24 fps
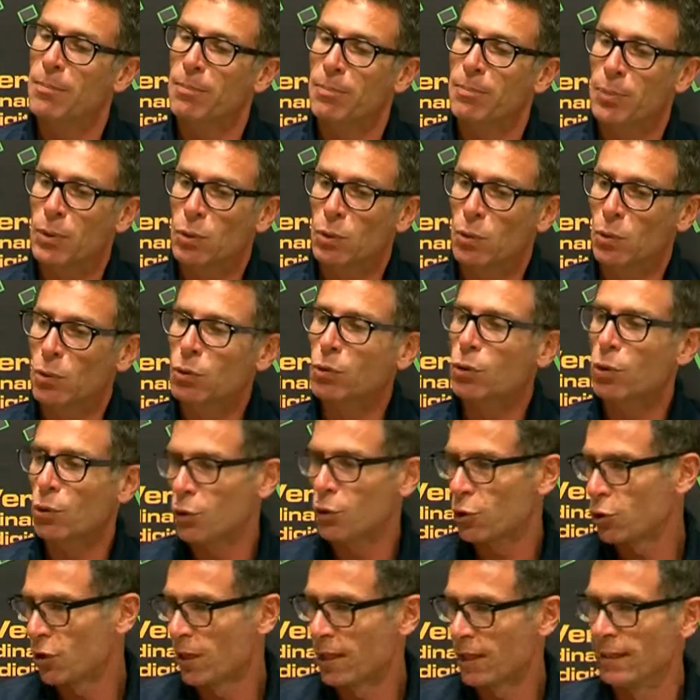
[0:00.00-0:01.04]
più
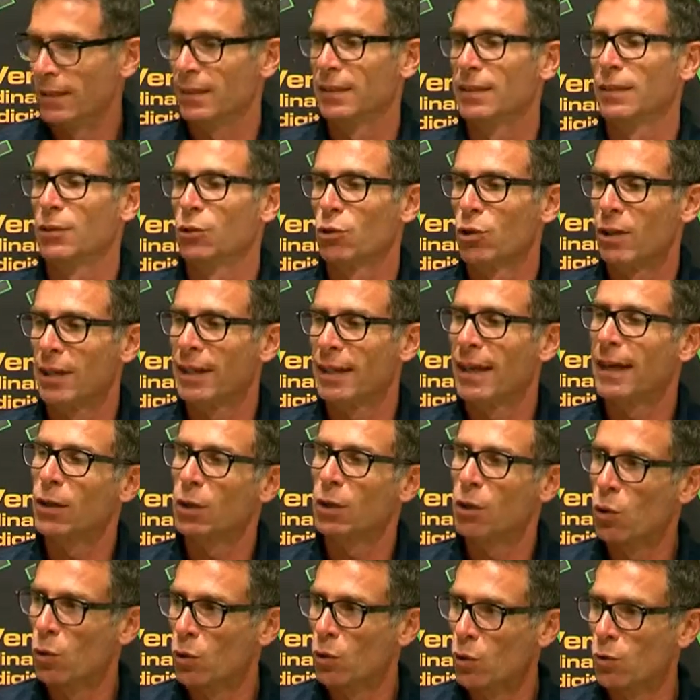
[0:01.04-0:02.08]
coscienti, cioè che
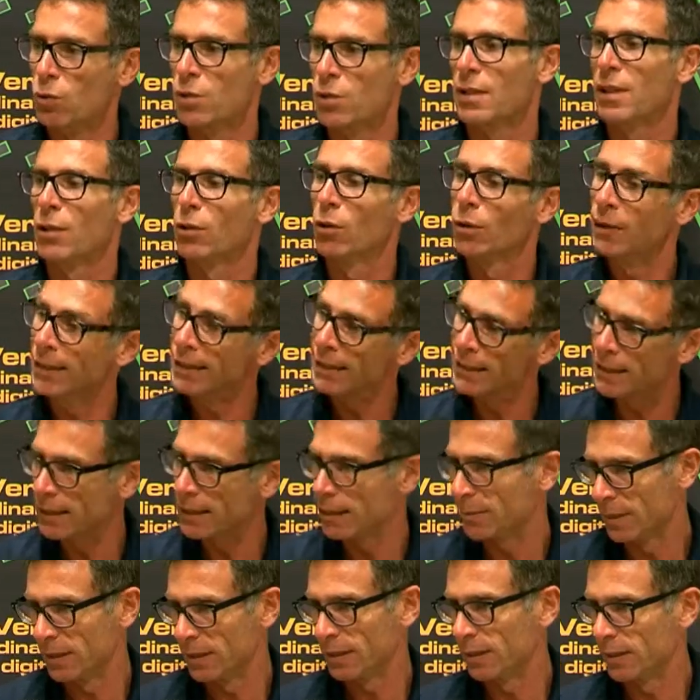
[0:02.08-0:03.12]
conoscano i
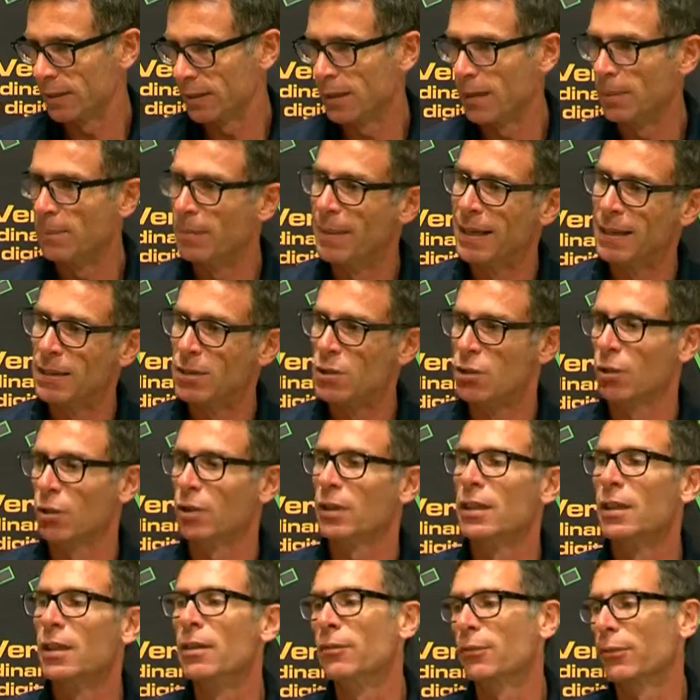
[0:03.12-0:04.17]
limiti del mezzo
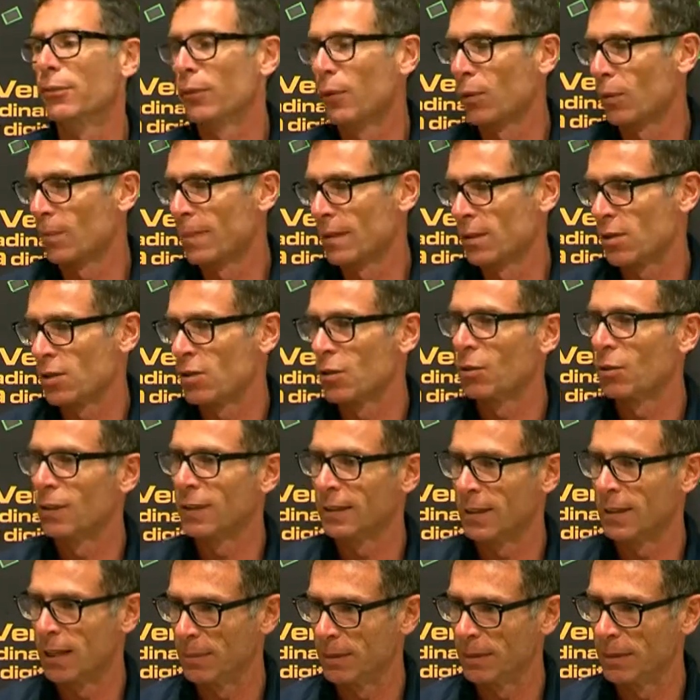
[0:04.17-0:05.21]
informazione
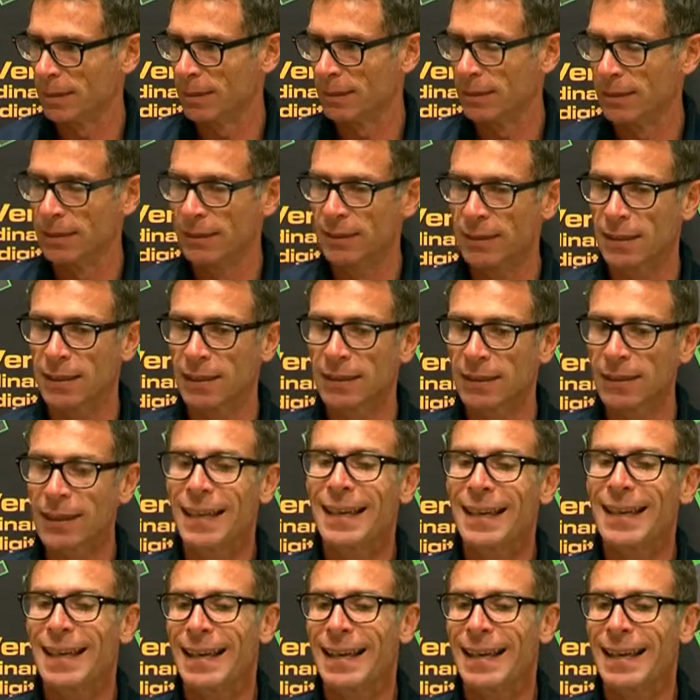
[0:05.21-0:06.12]
tramite internet